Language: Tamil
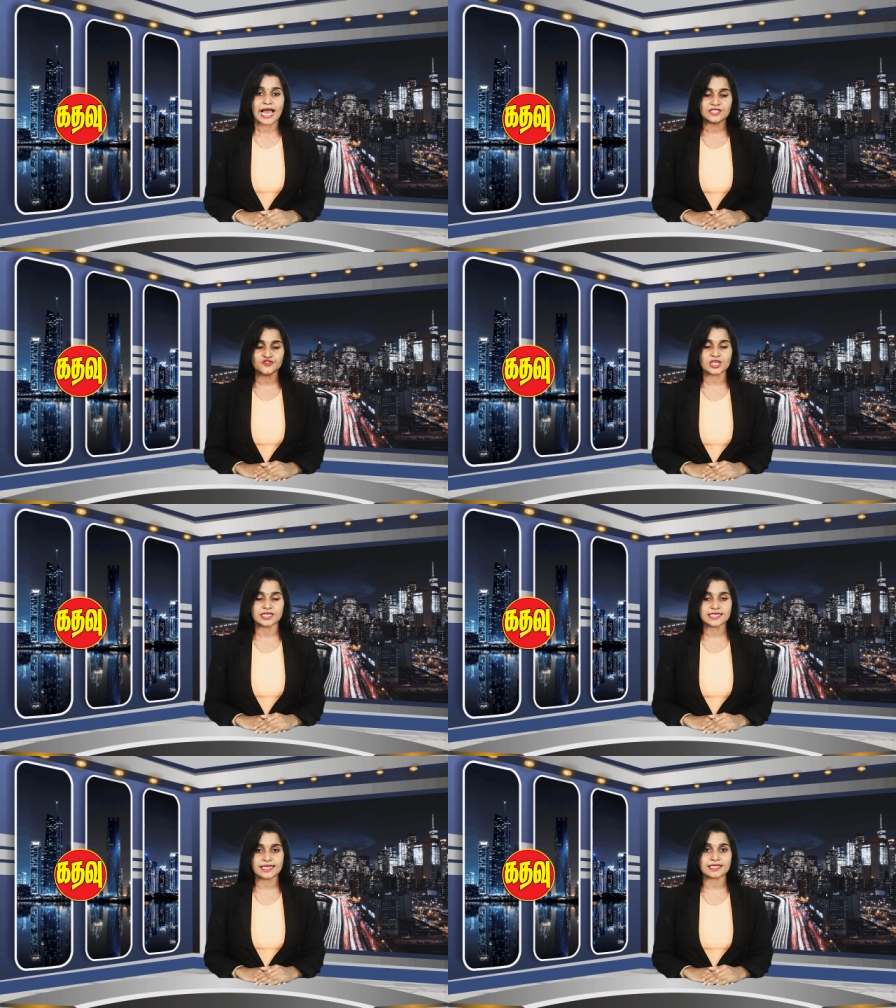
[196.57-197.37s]

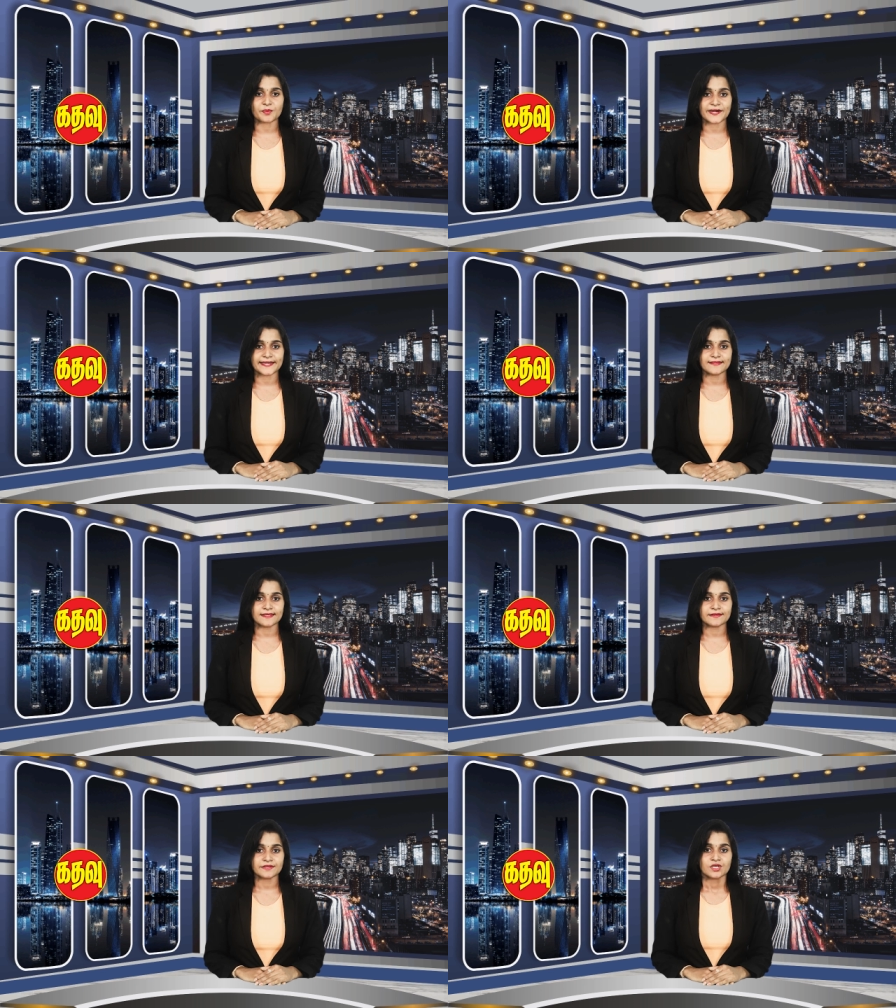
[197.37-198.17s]
அஞ்சலி
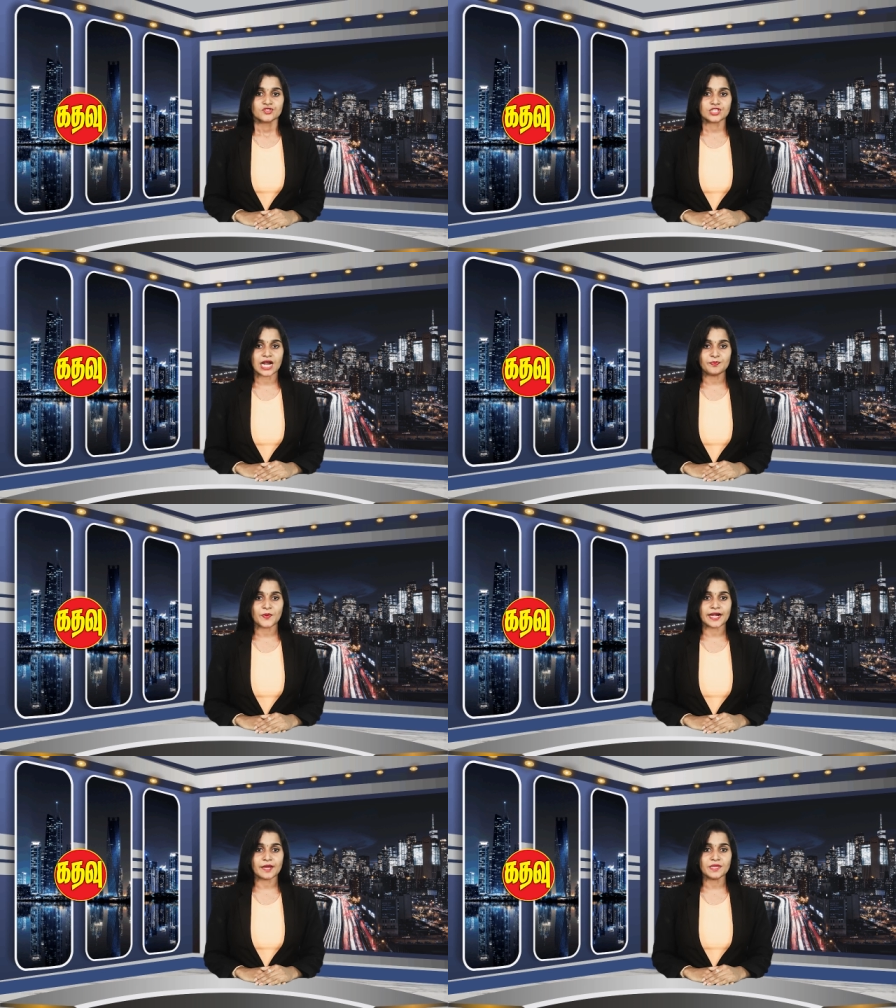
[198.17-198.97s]
செலுத்தப்பட்டது
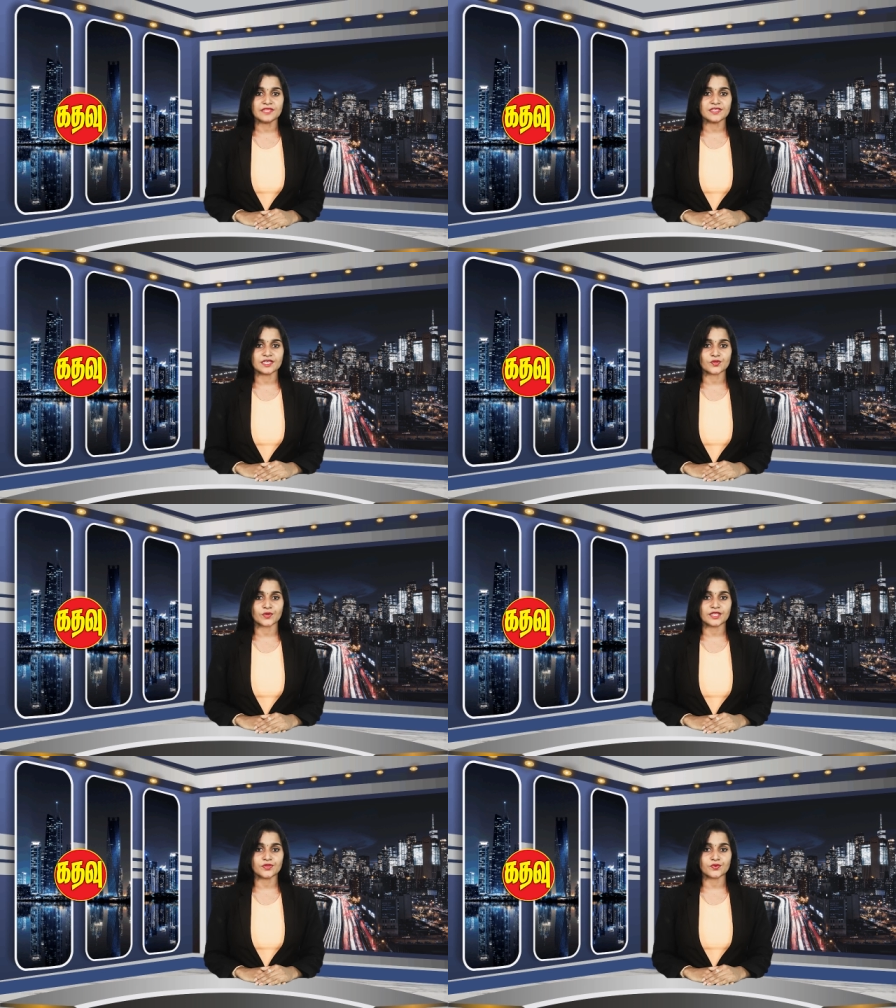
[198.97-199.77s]
யாழ்ப்பாணம் இந்திய
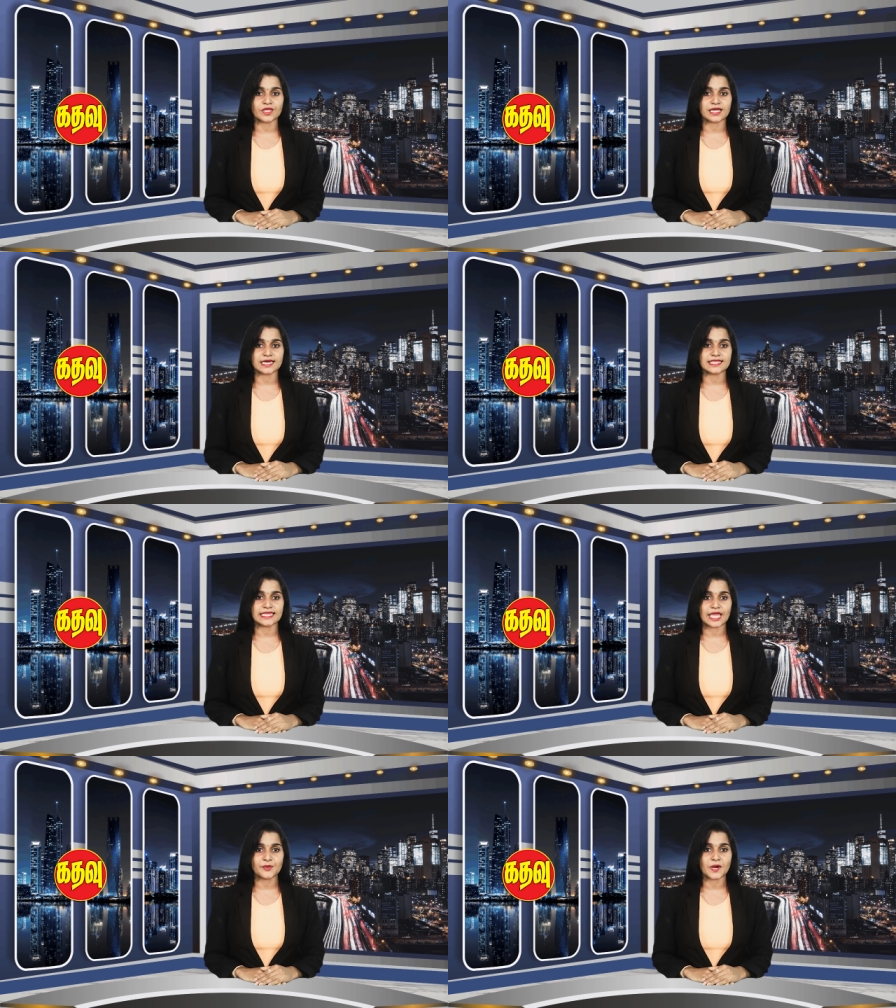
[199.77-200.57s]
துணை
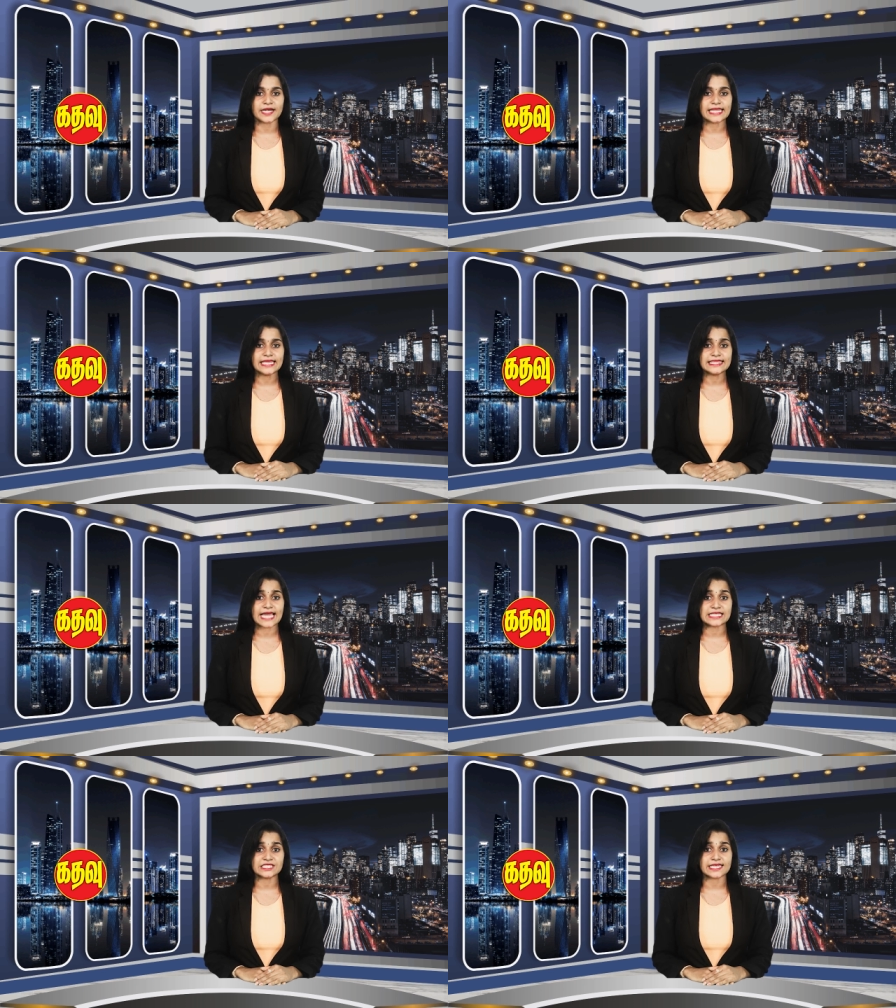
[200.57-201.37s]
தூதரகத்தின் ஏற்பாட்டில்
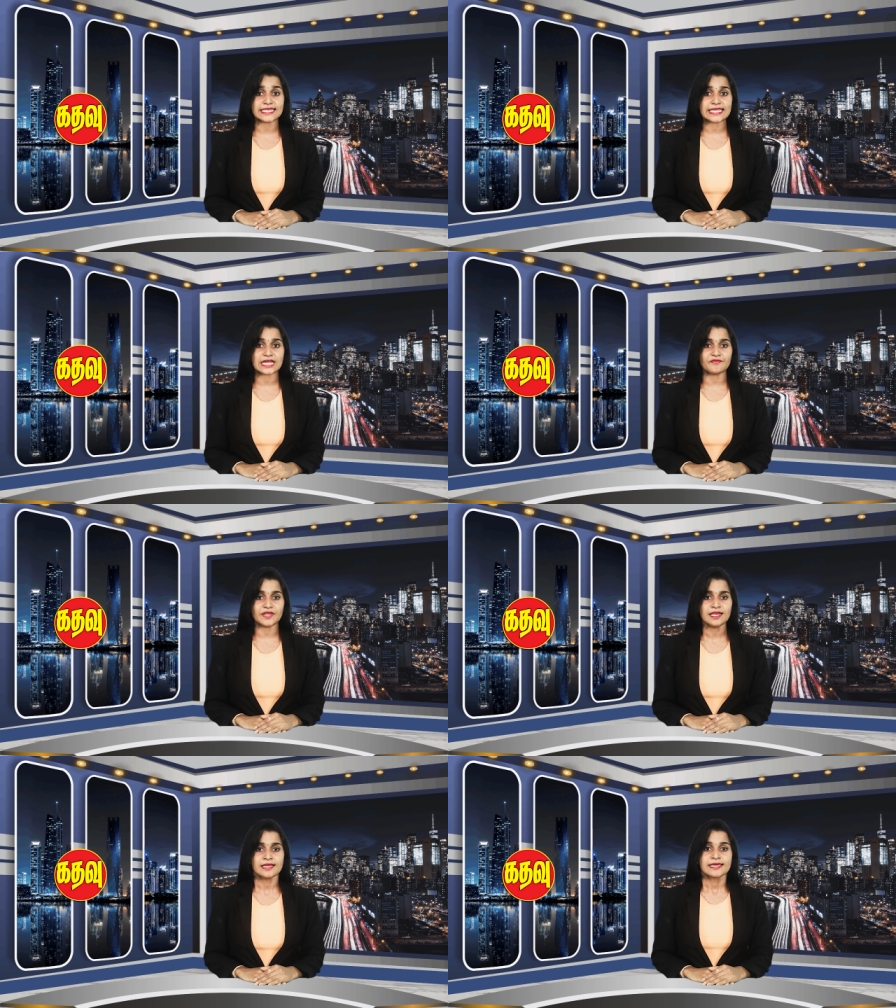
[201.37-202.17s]
இந்த அஞ்சலி
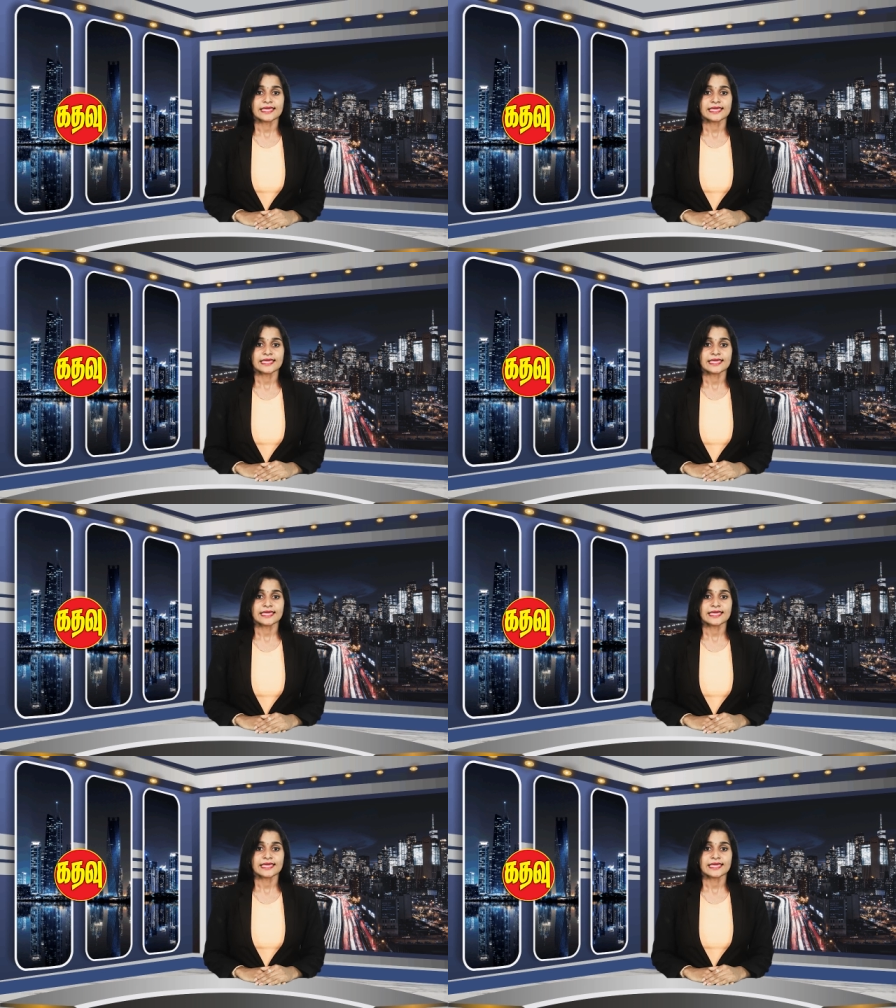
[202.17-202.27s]
நிகழ்வில்